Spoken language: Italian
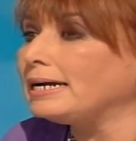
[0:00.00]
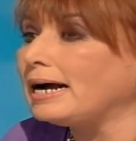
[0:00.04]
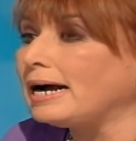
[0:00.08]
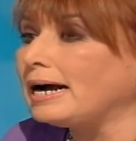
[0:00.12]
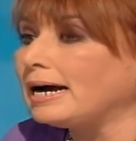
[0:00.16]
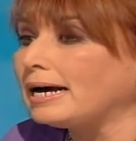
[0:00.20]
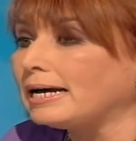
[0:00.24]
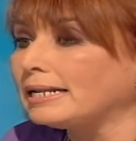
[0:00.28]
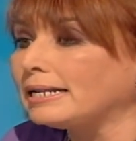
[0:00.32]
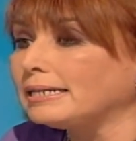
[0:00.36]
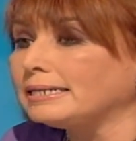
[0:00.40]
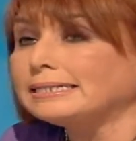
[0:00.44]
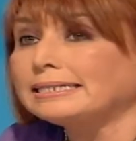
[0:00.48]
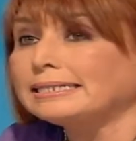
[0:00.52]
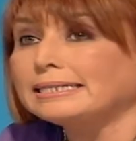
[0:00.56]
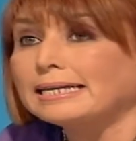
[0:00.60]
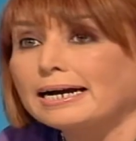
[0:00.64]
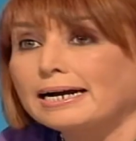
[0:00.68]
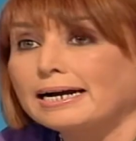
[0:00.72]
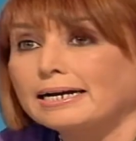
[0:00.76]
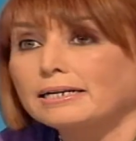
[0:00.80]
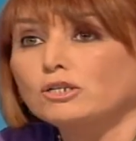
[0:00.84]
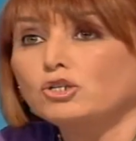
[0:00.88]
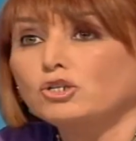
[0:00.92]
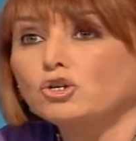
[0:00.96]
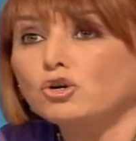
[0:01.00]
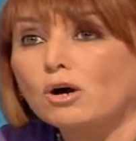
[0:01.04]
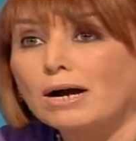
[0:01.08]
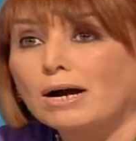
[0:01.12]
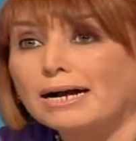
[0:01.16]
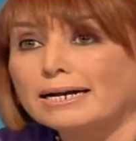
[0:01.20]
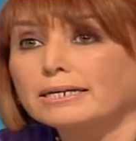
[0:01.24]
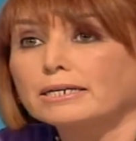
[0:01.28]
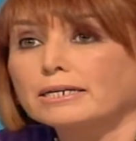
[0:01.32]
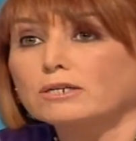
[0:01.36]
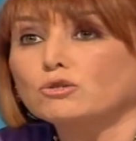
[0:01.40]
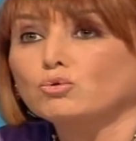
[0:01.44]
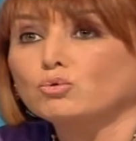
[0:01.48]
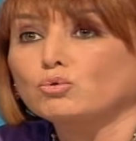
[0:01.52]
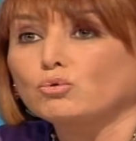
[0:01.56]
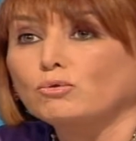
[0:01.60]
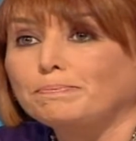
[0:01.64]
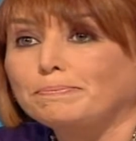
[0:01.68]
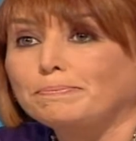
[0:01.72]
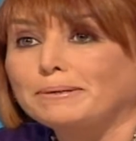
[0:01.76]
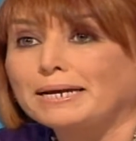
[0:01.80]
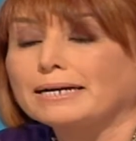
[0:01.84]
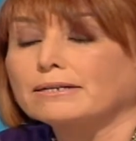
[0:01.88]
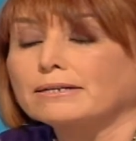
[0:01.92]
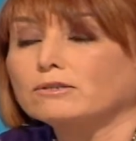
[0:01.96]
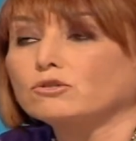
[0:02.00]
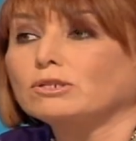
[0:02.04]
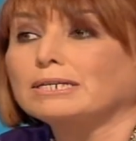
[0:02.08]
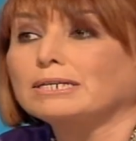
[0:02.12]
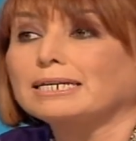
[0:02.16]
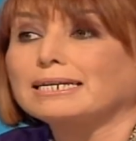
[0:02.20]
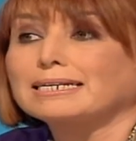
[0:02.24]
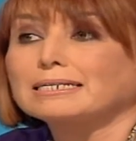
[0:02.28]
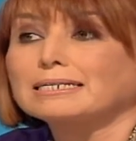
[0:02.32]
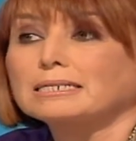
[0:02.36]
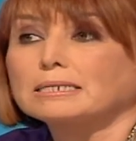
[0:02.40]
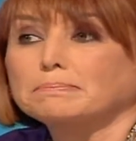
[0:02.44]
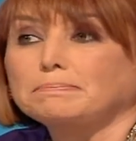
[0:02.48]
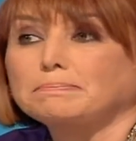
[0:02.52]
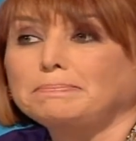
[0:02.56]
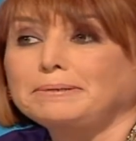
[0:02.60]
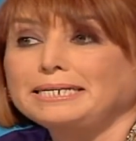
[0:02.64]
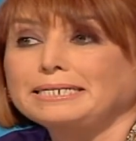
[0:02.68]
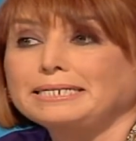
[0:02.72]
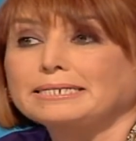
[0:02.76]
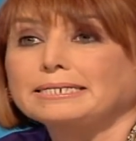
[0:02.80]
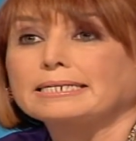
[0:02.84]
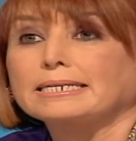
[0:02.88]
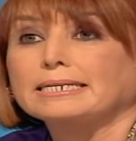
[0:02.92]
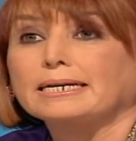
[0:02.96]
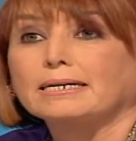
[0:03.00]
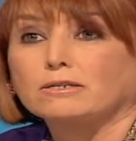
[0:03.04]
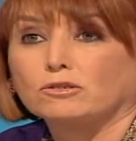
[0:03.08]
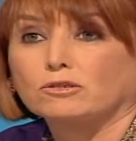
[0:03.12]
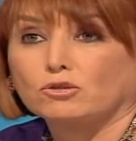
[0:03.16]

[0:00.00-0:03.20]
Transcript: al taglio anche sul piano della spesa